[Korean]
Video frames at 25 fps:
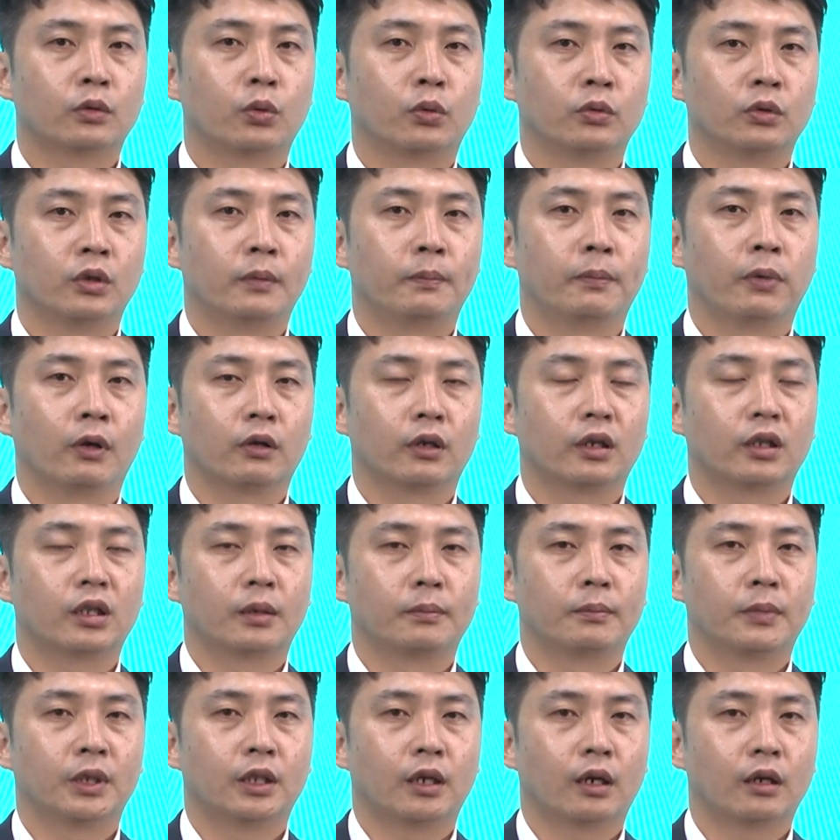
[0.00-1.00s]
돈을 벌게
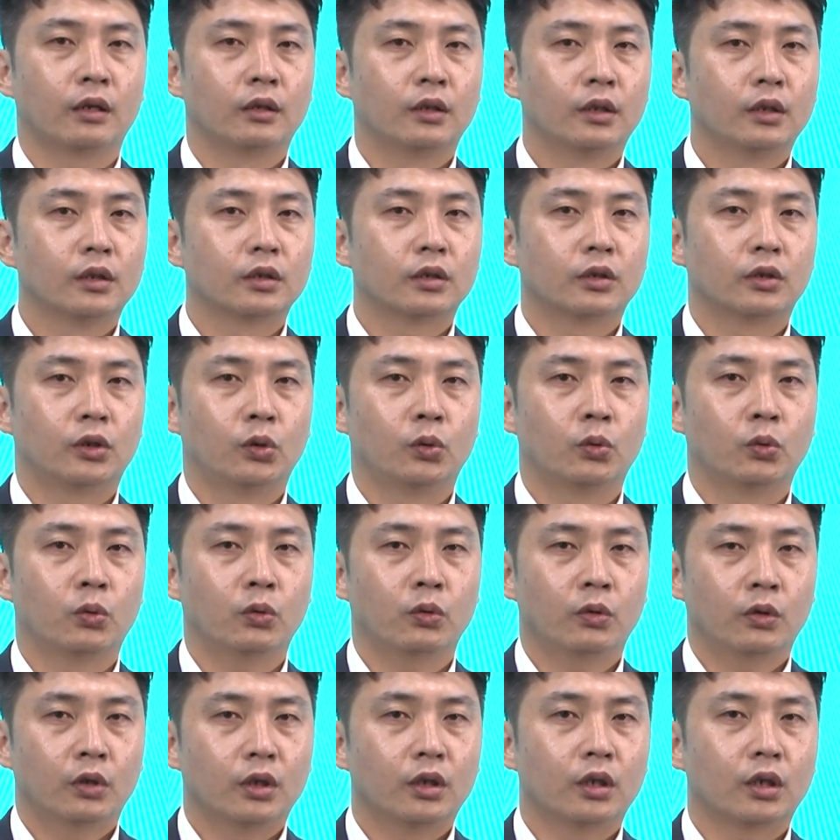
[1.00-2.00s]
됩니다.
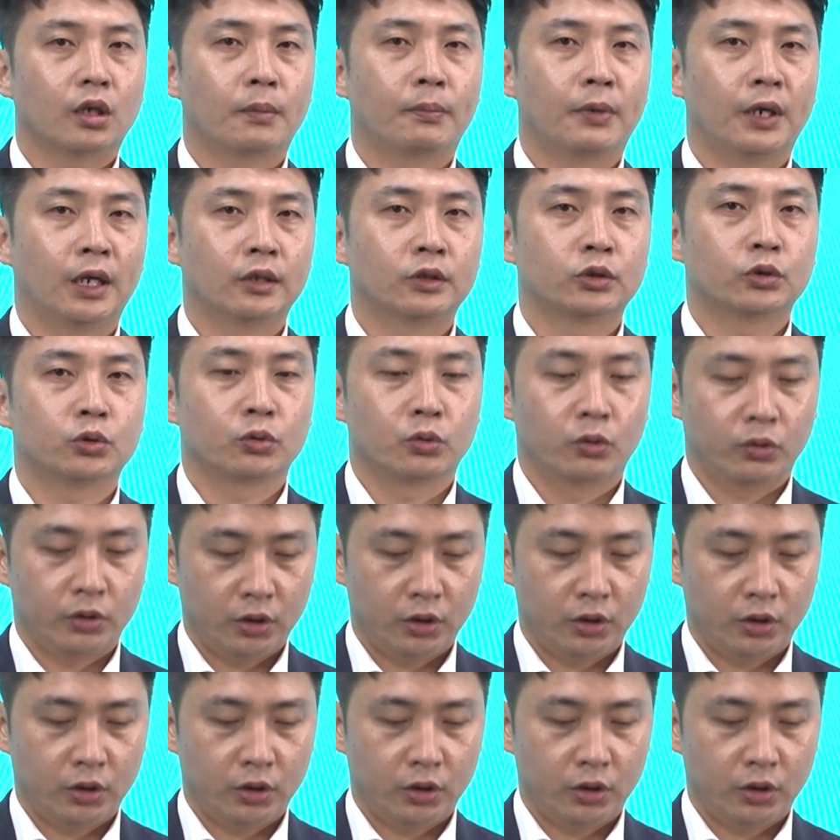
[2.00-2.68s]
그리고 이게 발주로